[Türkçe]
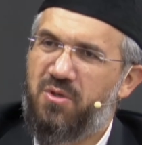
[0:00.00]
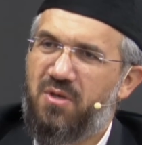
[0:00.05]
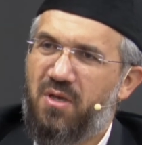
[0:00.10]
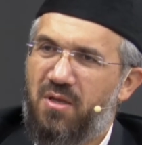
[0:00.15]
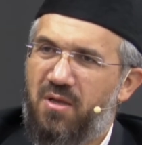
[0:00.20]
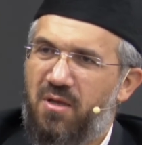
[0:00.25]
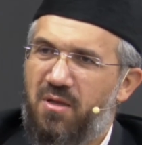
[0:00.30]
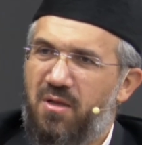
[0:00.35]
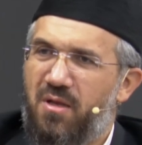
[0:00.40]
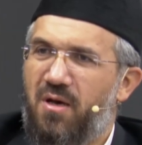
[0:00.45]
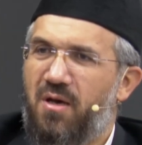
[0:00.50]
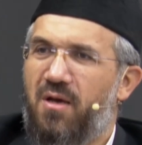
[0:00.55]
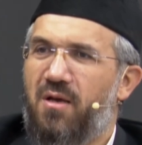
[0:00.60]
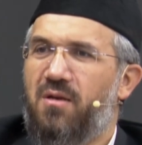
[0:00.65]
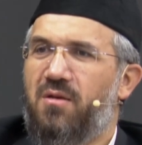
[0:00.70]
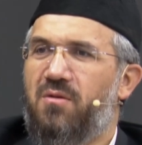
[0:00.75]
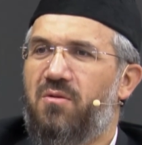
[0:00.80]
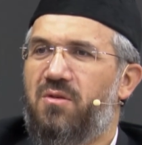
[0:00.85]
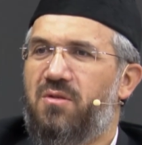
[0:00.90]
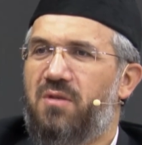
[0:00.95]
sallallahu
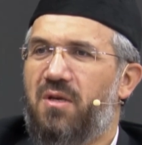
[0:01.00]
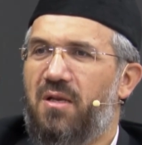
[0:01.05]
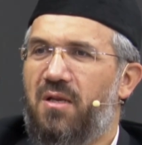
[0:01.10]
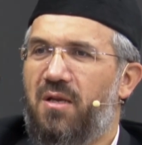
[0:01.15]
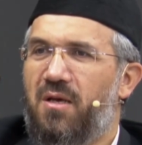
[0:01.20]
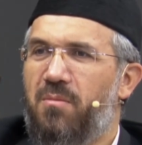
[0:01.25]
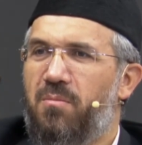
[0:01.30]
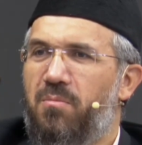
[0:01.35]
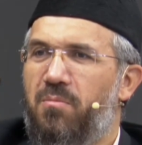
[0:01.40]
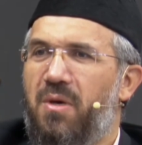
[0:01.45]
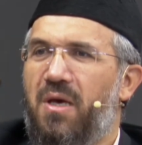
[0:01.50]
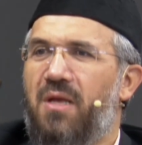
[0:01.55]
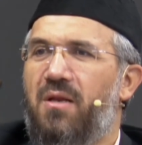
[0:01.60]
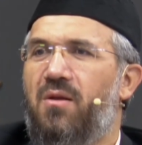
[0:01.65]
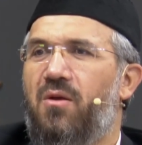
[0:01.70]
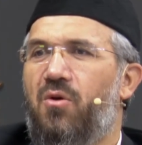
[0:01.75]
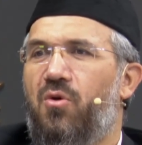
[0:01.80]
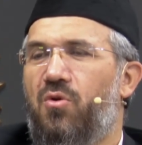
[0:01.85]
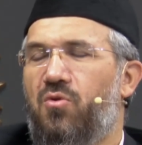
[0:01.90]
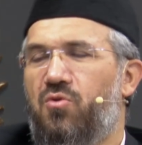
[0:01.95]
aleyhi ve sellem
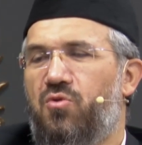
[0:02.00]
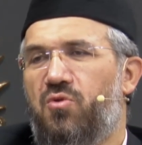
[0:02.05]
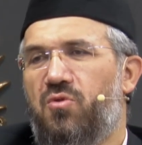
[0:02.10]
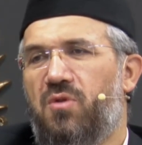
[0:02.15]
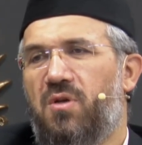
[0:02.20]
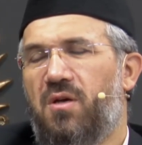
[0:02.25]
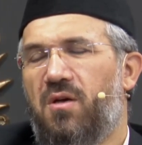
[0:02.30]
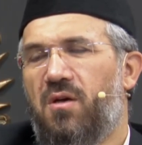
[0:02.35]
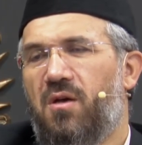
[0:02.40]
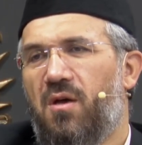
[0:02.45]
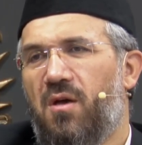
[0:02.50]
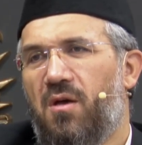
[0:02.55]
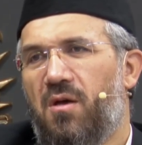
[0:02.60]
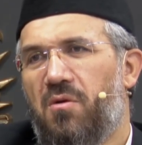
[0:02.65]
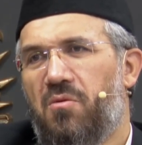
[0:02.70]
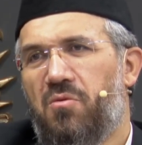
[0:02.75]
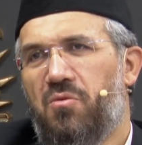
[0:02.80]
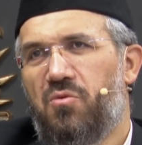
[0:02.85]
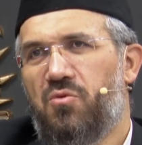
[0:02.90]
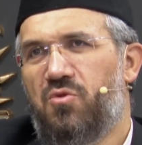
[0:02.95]
belli ölçüde
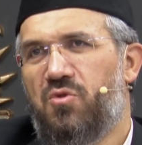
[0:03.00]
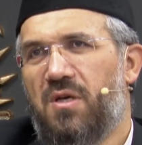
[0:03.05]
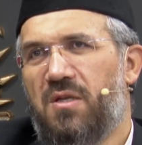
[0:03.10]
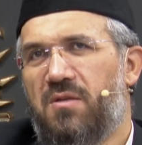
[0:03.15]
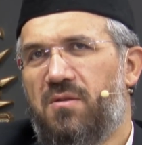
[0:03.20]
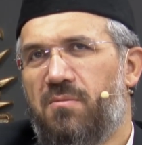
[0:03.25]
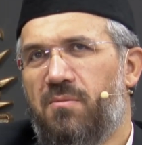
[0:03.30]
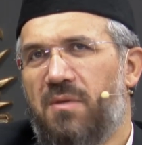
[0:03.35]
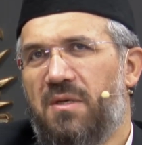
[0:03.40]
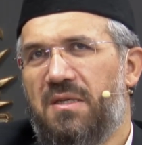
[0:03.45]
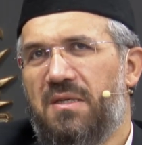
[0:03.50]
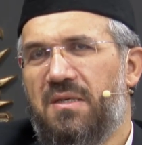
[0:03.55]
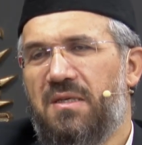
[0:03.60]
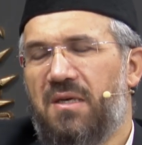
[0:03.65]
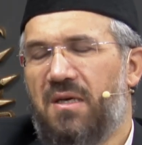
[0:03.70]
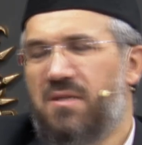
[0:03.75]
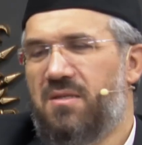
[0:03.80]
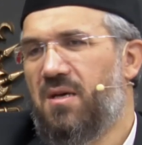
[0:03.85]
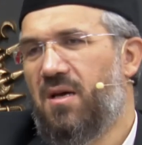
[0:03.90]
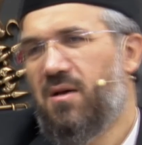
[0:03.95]
uzatmayı
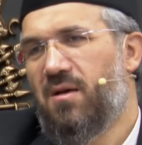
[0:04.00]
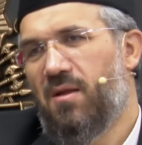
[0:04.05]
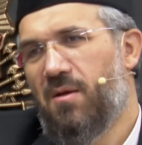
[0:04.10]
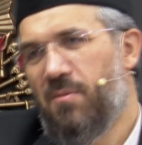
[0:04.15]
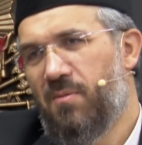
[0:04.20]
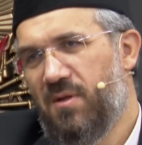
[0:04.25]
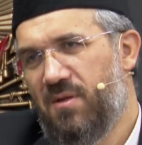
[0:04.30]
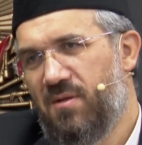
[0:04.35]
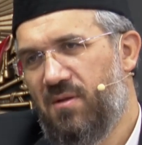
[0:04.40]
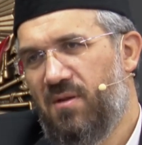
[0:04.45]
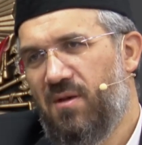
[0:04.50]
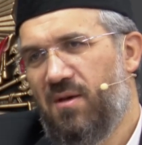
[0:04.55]
yasaklamadı.